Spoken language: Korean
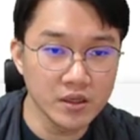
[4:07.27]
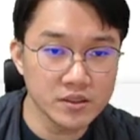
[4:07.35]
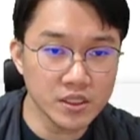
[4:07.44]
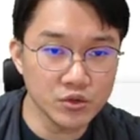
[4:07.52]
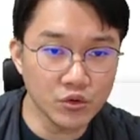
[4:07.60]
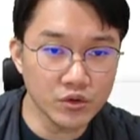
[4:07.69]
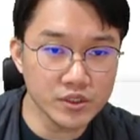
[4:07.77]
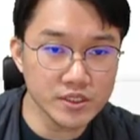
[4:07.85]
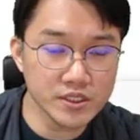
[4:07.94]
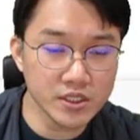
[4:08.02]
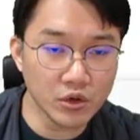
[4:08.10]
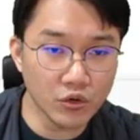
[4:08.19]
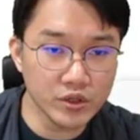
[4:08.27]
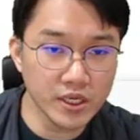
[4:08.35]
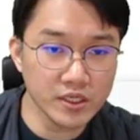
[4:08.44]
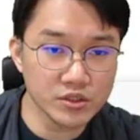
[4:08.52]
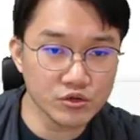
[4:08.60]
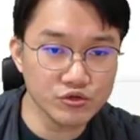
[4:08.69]
근데 요거는 이제
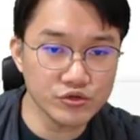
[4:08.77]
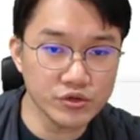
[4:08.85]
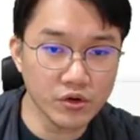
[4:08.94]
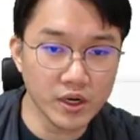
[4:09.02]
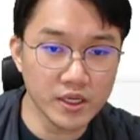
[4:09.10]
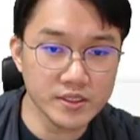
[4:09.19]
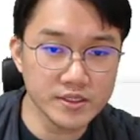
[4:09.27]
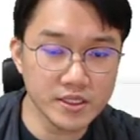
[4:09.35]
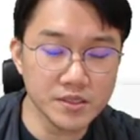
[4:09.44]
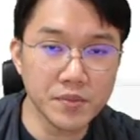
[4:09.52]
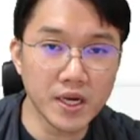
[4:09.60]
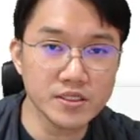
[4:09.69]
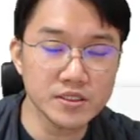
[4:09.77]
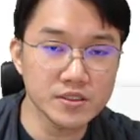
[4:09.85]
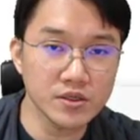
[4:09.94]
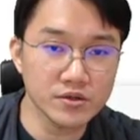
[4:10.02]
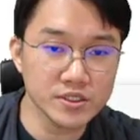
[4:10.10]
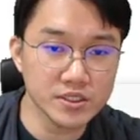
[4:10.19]
여기에서 구성한 샌드박싱
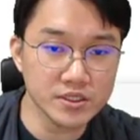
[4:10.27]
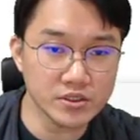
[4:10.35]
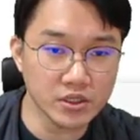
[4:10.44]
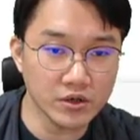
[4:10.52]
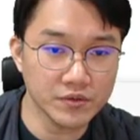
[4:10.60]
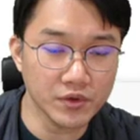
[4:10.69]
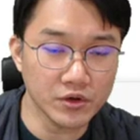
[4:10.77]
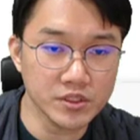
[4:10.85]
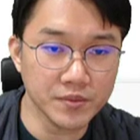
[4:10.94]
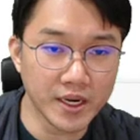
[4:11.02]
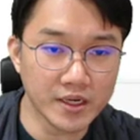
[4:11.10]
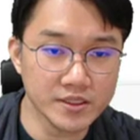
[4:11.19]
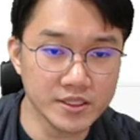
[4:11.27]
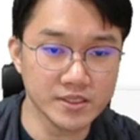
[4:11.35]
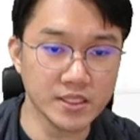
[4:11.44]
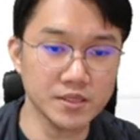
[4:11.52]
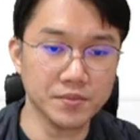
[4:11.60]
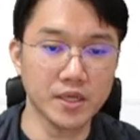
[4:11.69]
형식이죠. 여기서 말하는 이제
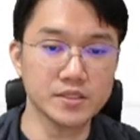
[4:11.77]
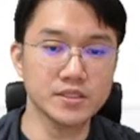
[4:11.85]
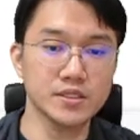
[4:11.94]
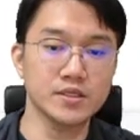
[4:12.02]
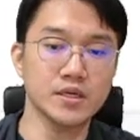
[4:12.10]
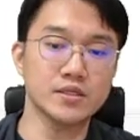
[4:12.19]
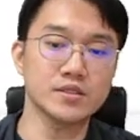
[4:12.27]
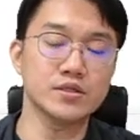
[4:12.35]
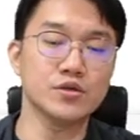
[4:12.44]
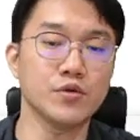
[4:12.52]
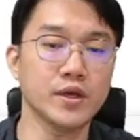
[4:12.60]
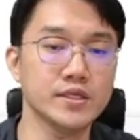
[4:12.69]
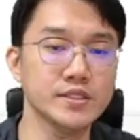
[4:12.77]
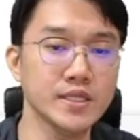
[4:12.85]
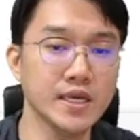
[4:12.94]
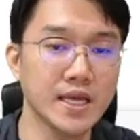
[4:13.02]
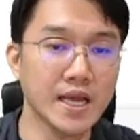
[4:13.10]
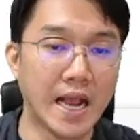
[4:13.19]
샌드박싱 같은 경우에는
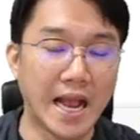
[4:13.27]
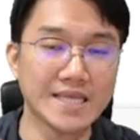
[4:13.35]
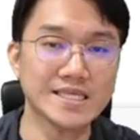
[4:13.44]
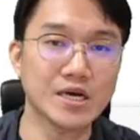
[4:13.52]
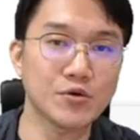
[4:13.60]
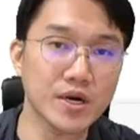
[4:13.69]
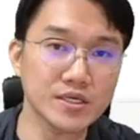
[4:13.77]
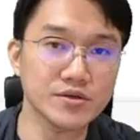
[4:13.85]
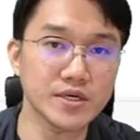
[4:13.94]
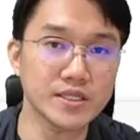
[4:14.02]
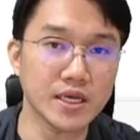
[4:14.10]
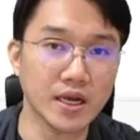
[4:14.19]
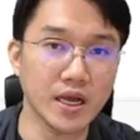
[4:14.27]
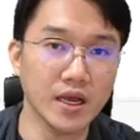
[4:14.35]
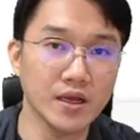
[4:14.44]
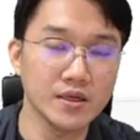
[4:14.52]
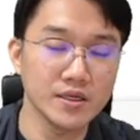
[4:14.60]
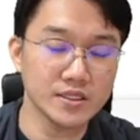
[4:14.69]
가상
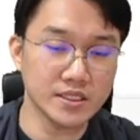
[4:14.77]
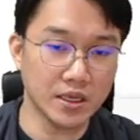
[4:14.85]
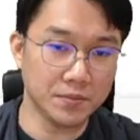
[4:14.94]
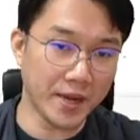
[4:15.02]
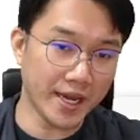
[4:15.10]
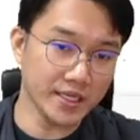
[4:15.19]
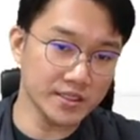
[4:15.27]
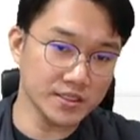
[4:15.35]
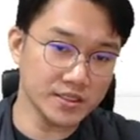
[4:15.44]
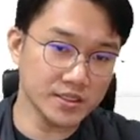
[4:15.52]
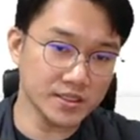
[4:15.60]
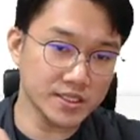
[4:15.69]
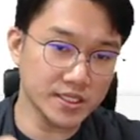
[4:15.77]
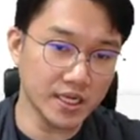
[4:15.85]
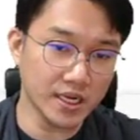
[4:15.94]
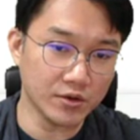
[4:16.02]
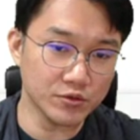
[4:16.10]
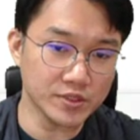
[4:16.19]
환경에다가 이제 파일들을
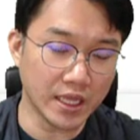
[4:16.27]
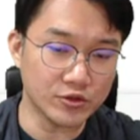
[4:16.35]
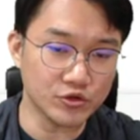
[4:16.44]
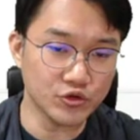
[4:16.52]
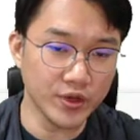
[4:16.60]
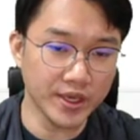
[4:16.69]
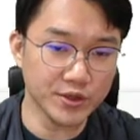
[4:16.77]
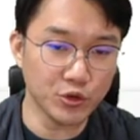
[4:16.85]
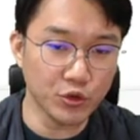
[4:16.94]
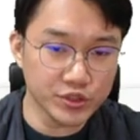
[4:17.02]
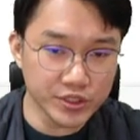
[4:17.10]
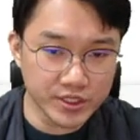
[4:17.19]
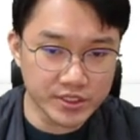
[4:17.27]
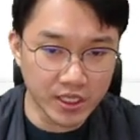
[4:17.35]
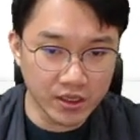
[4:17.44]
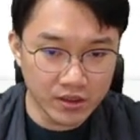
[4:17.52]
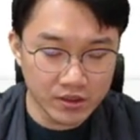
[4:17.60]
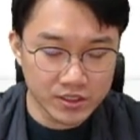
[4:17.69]
실행하고 난 뒤에 요것들이
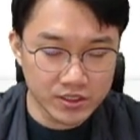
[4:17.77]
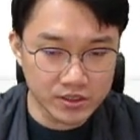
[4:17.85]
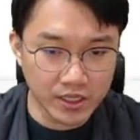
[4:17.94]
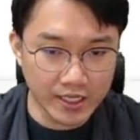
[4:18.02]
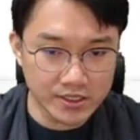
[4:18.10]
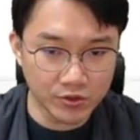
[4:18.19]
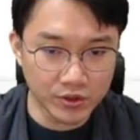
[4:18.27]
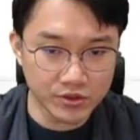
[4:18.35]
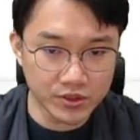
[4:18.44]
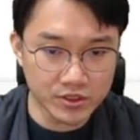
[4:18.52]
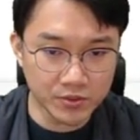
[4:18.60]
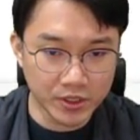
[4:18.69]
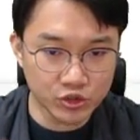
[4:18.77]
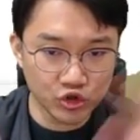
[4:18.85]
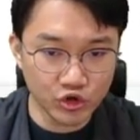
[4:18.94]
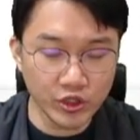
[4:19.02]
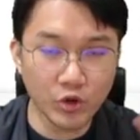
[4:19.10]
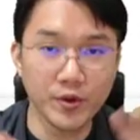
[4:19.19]
이제 그 가상 환경에서 막
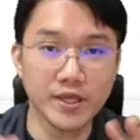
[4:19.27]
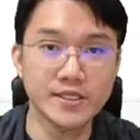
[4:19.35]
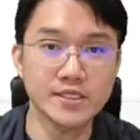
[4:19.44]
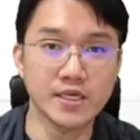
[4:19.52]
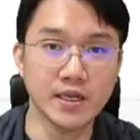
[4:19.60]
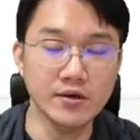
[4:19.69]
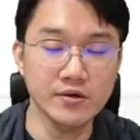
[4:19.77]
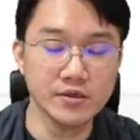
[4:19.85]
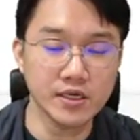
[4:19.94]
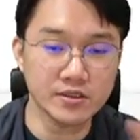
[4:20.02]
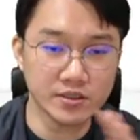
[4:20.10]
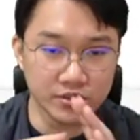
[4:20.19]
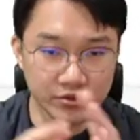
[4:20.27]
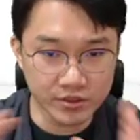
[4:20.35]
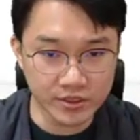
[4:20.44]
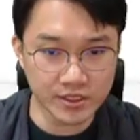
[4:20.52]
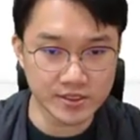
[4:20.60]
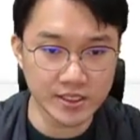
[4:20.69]
튀어나오면 안 되잖아요. 그래서
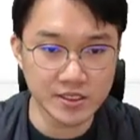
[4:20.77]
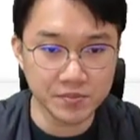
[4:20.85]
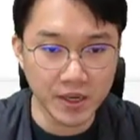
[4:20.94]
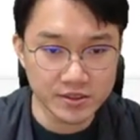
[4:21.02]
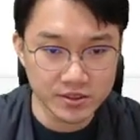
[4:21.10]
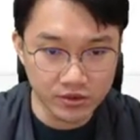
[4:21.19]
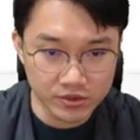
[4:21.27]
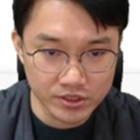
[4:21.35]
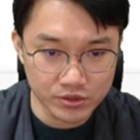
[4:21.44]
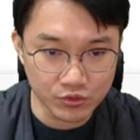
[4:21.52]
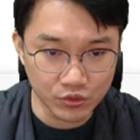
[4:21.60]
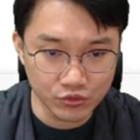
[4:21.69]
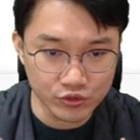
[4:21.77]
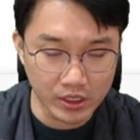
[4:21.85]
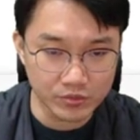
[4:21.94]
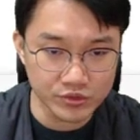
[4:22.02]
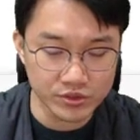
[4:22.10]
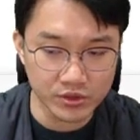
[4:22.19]
그것들을 이제 샌드박스 형식으로
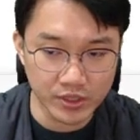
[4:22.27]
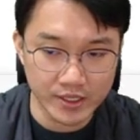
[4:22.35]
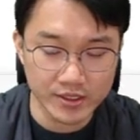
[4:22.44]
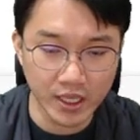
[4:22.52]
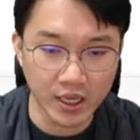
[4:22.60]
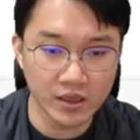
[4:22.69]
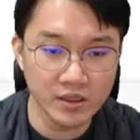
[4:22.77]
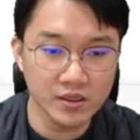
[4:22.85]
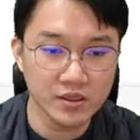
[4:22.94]
우리가 분석을 한다.